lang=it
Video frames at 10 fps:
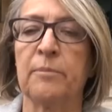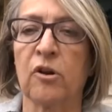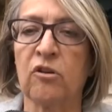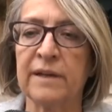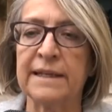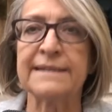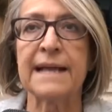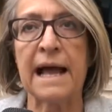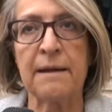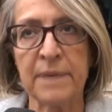prova
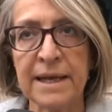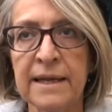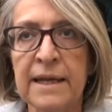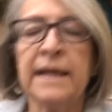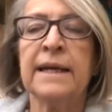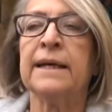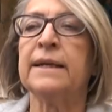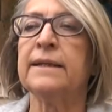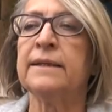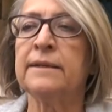d'esame
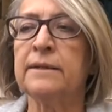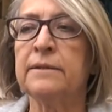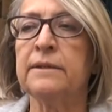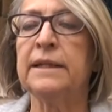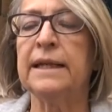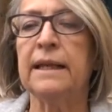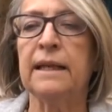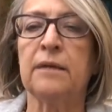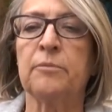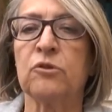della eh,
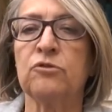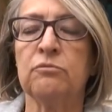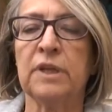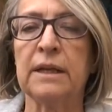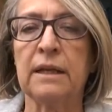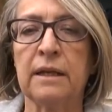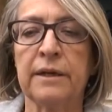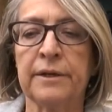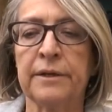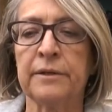del
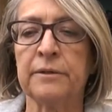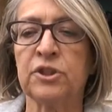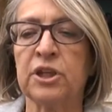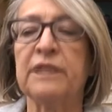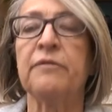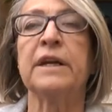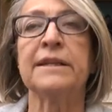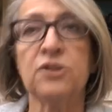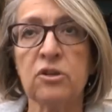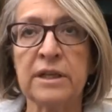eh,
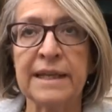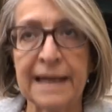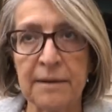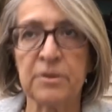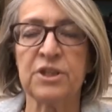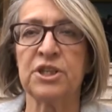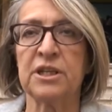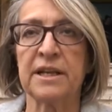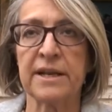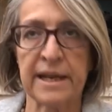certificazione di Cambridge
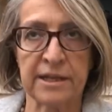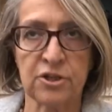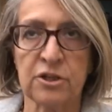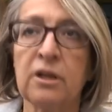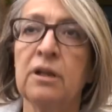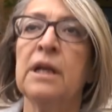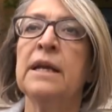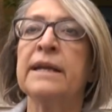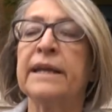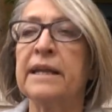International
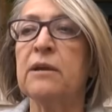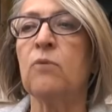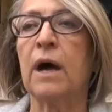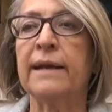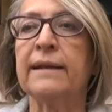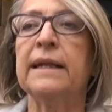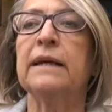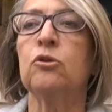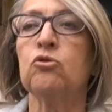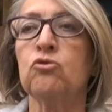che
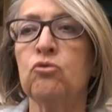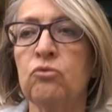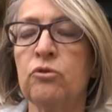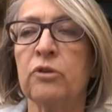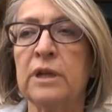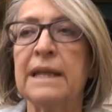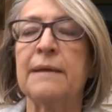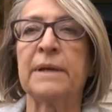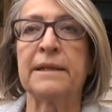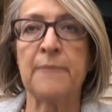riguarda lo studio
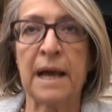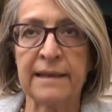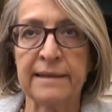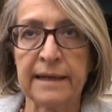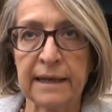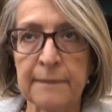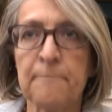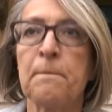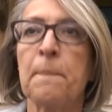della matematica